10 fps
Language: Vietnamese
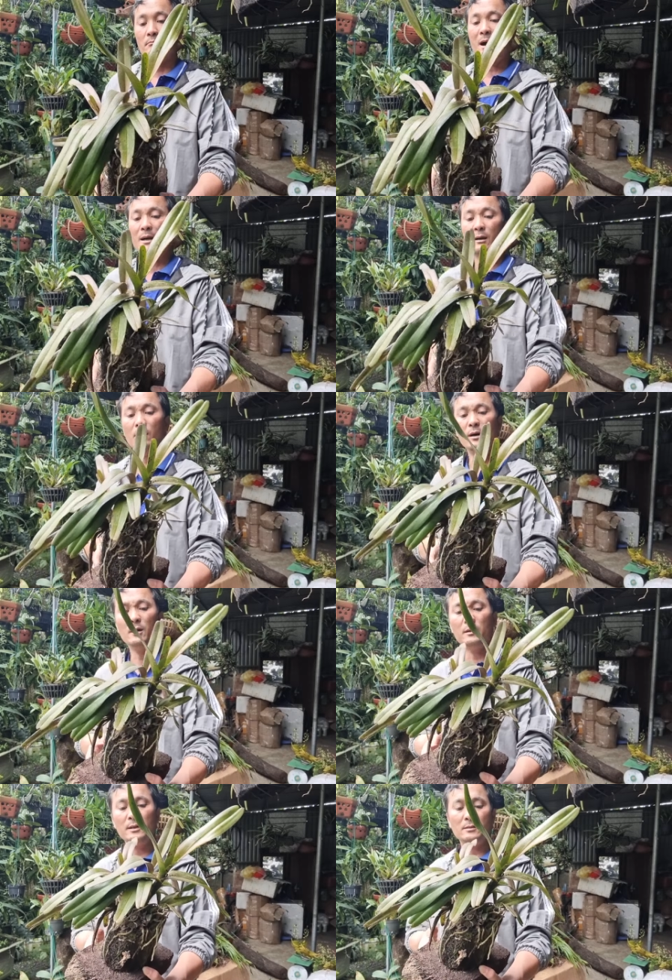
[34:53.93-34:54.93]
bác nào
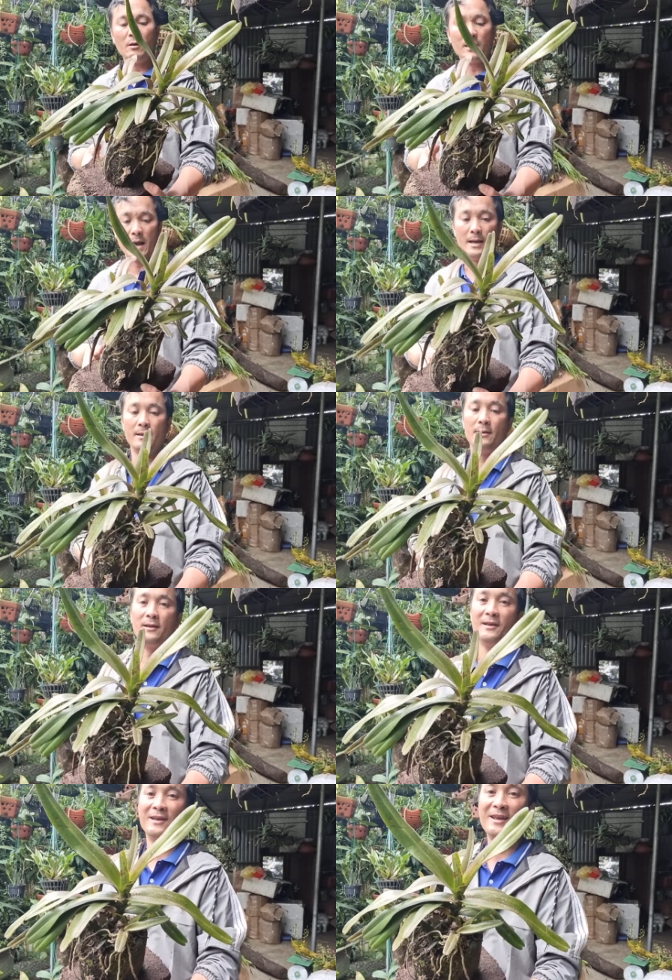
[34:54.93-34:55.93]
ưng cái giò này
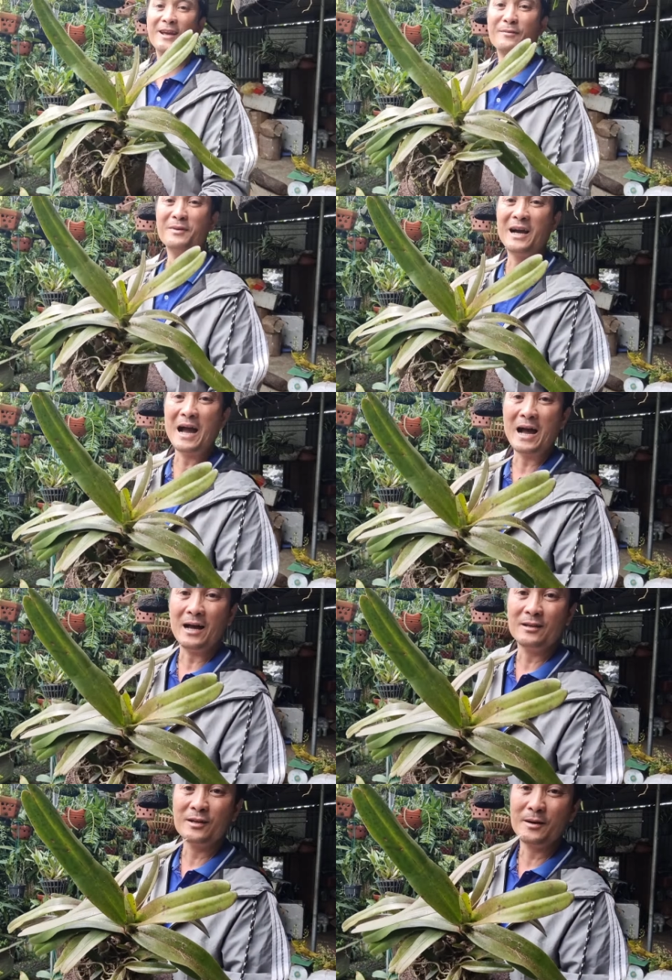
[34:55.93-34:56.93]
em
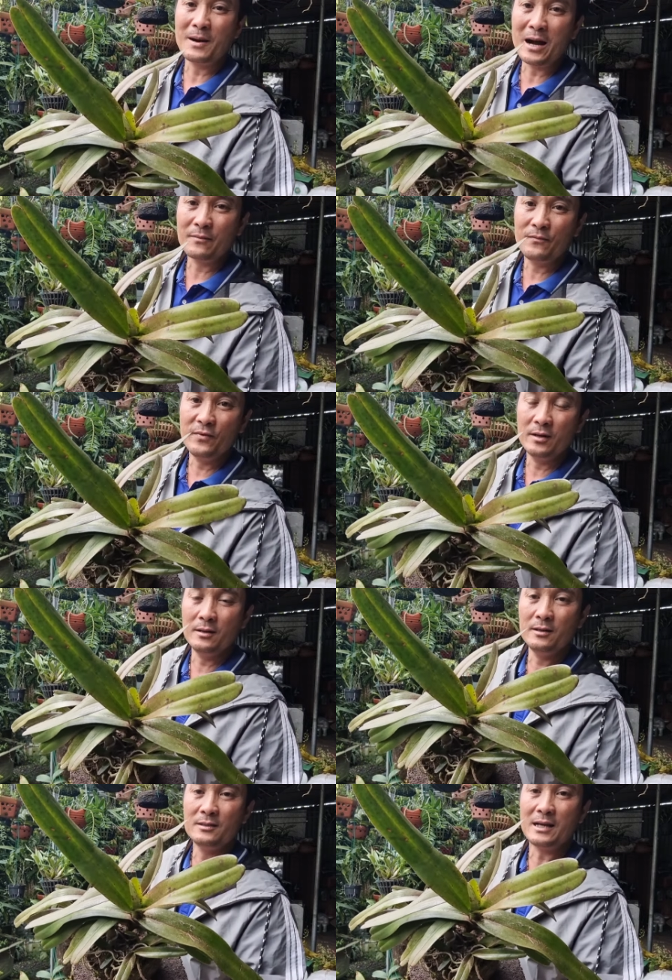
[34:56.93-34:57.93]
gả cho các bác
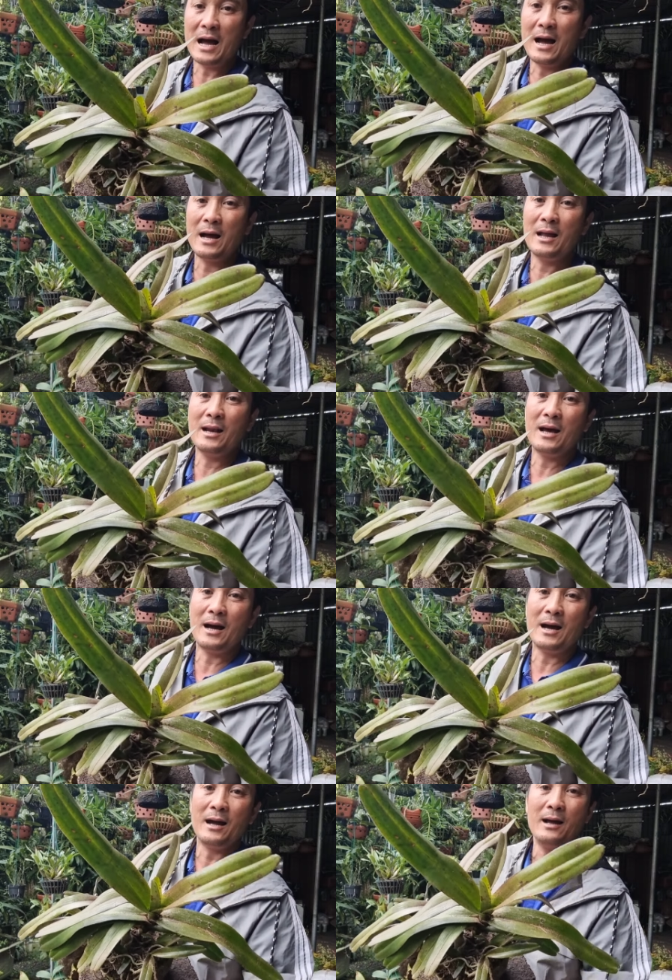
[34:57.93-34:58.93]
với giá
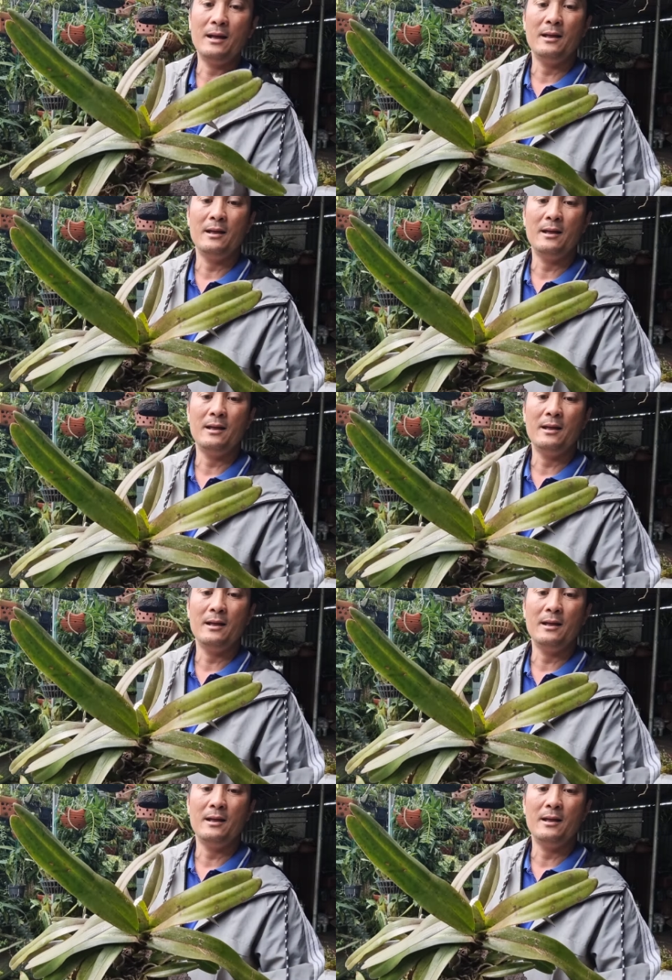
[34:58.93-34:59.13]
là